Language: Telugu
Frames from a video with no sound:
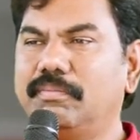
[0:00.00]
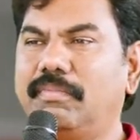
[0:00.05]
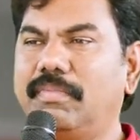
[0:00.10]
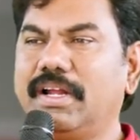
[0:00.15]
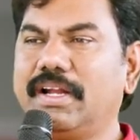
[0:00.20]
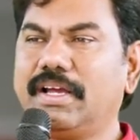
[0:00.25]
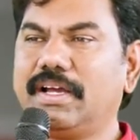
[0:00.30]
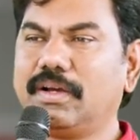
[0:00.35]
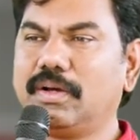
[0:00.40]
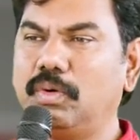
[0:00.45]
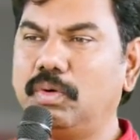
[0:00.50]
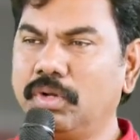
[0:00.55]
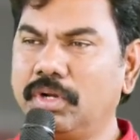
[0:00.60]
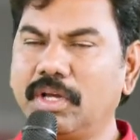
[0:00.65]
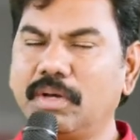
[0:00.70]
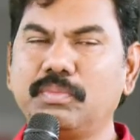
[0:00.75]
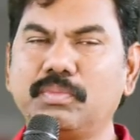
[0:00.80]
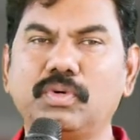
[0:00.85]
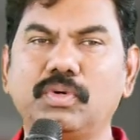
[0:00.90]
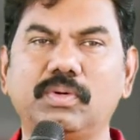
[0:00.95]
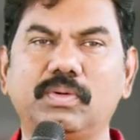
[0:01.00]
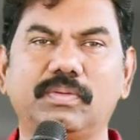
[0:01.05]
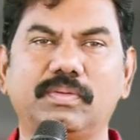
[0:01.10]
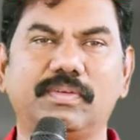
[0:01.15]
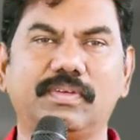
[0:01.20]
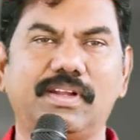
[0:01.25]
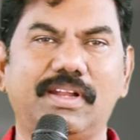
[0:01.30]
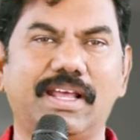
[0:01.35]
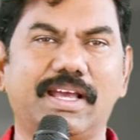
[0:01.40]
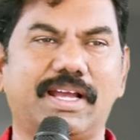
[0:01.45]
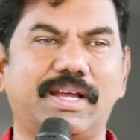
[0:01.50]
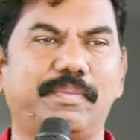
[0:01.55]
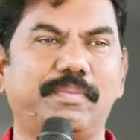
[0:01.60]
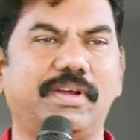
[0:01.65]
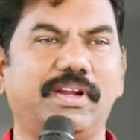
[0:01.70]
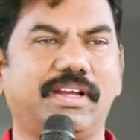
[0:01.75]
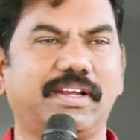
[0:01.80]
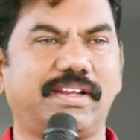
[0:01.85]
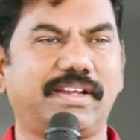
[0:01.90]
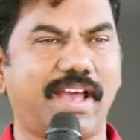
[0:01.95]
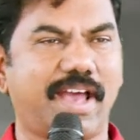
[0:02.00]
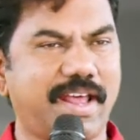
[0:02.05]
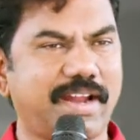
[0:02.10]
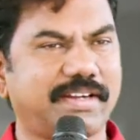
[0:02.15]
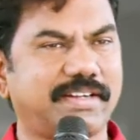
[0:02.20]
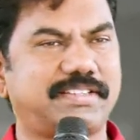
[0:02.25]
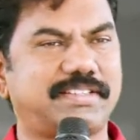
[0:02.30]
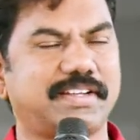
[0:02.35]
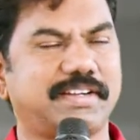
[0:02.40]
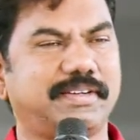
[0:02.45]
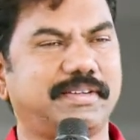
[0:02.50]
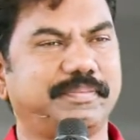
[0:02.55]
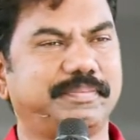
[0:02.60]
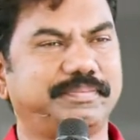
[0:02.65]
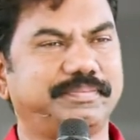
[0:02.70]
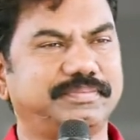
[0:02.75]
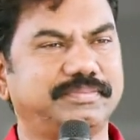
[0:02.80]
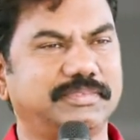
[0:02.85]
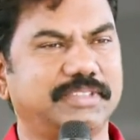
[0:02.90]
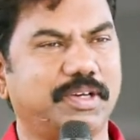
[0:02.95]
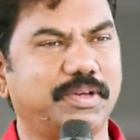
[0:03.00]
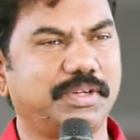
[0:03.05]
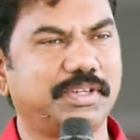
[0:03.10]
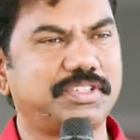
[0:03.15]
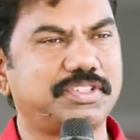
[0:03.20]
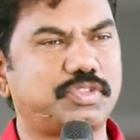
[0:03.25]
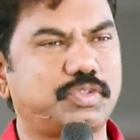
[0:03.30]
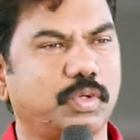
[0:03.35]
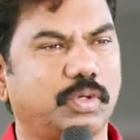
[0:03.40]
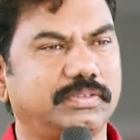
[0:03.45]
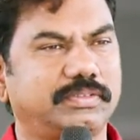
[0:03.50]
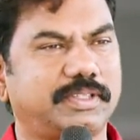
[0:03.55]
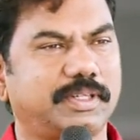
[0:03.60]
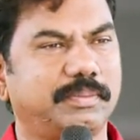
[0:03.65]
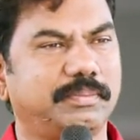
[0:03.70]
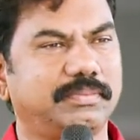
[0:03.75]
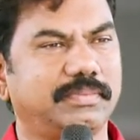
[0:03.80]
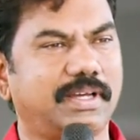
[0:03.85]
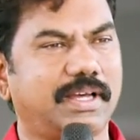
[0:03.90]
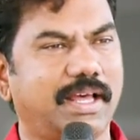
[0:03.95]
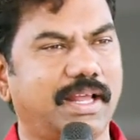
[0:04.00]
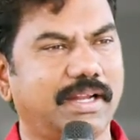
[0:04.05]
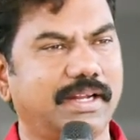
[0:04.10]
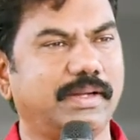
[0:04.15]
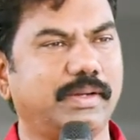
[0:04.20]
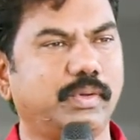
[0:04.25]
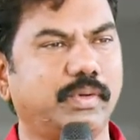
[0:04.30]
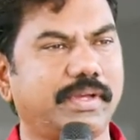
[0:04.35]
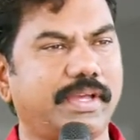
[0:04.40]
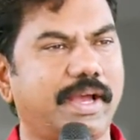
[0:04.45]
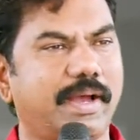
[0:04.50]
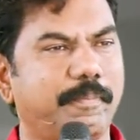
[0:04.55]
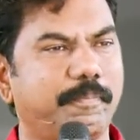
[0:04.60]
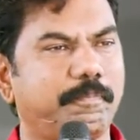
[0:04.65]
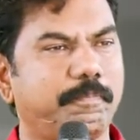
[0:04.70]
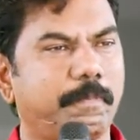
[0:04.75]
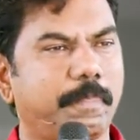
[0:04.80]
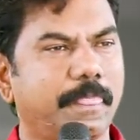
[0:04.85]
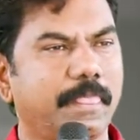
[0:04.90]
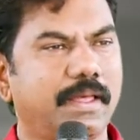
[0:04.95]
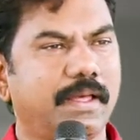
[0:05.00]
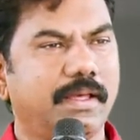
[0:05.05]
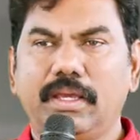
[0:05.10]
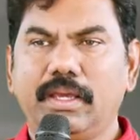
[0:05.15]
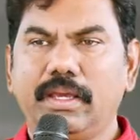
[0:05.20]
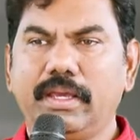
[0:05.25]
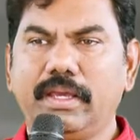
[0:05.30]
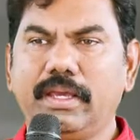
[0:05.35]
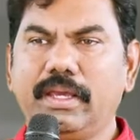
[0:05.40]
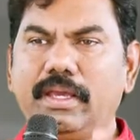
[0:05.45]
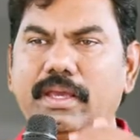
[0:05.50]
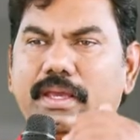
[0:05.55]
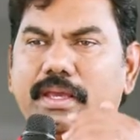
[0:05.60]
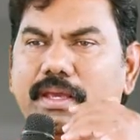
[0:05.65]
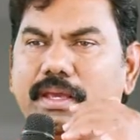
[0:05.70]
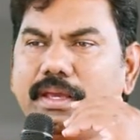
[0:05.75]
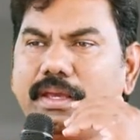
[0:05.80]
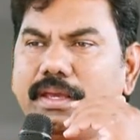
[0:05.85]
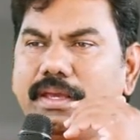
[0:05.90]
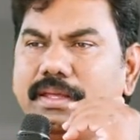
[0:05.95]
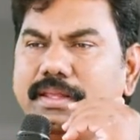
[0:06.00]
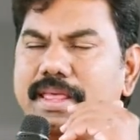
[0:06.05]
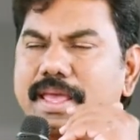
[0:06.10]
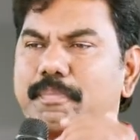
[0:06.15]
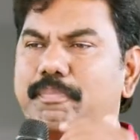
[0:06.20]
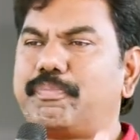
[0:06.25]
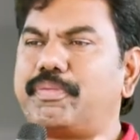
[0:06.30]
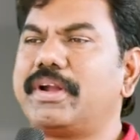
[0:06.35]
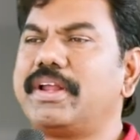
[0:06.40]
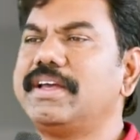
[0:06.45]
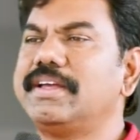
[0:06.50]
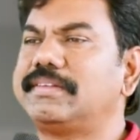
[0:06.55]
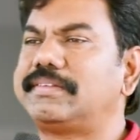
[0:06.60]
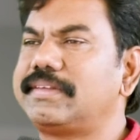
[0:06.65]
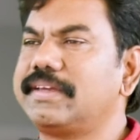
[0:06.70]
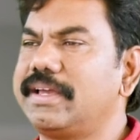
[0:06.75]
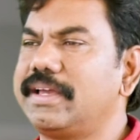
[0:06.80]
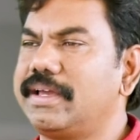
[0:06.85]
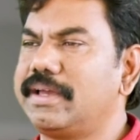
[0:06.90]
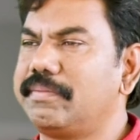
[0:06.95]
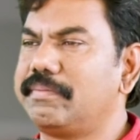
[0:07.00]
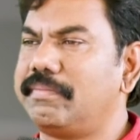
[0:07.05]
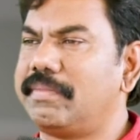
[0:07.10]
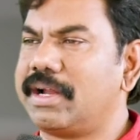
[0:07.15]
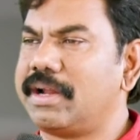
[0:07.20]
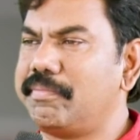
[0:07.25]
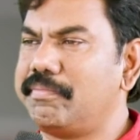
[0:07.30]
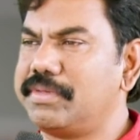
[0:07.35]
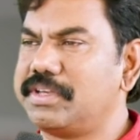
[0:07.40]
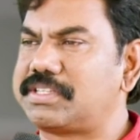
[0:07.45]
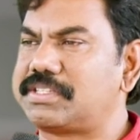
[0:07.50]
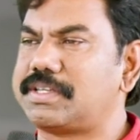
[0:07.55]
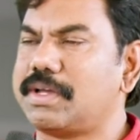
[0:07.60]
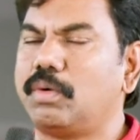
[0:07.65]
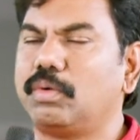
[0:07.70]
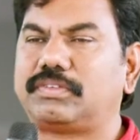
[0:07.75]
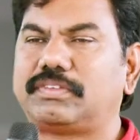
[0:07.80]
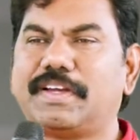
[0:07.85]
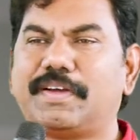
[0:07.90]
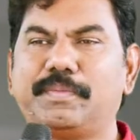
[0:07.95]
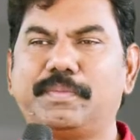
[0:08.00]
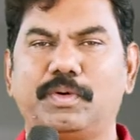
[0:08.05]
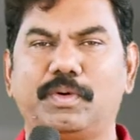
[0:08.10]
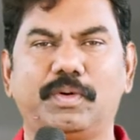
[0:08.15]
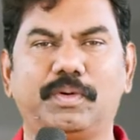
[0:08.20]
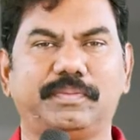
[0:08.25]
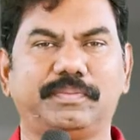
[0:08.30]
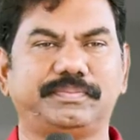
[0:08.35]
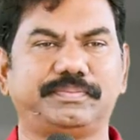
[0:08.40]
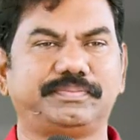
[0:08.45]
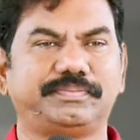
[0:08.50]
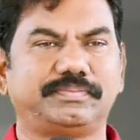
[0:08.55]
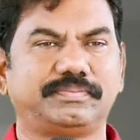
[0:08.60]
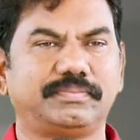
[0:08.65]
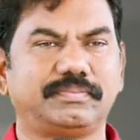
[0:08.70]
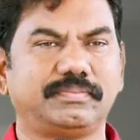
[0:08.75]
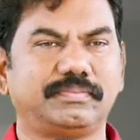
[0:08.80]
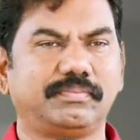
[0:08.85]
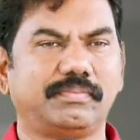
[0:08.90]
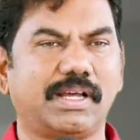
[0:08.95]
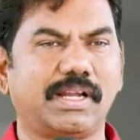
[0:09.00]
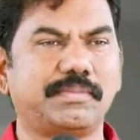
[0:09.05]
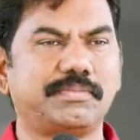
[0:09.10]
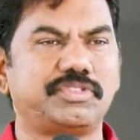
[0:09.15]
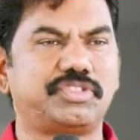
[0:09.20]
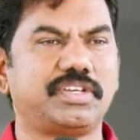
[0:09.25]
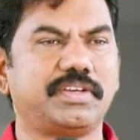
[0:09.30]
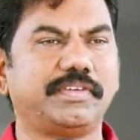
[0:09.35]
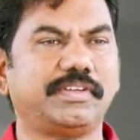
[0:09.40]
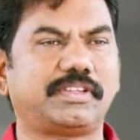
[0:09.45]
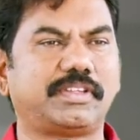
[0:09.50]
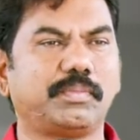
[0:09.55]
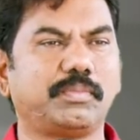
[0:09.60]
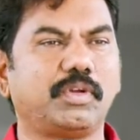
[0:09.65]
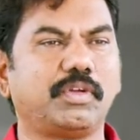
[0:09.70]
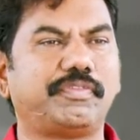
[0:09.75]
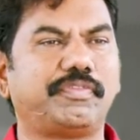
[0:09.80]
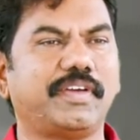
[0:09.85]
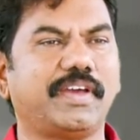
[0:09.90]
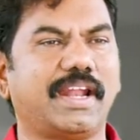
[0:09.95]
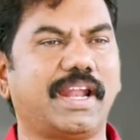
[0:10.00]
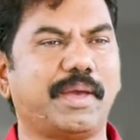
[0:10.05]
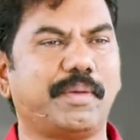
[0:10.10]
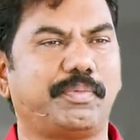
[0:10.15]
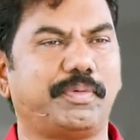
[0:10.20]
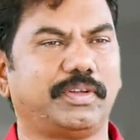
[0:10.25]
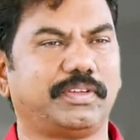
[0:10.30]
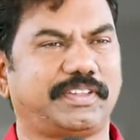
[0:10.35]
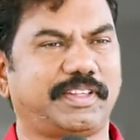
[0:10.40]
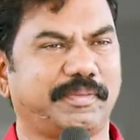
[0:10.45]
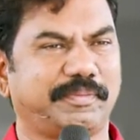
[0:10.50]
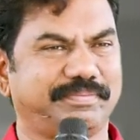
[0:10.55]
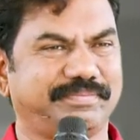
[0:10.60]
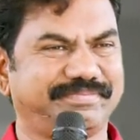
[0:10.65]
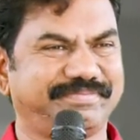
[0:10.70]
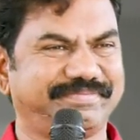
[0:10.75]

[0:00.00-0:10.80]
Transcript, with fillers: మన గుణము లేక మన క్యారెక్టర్ దేవునికి స్తోత్రం హలలుయ ఈ ఇది ఎప్పుడైతే మనం మిస్ అవుతామో మనం జీవితంలో ఫెయిల్ అయిపోతాం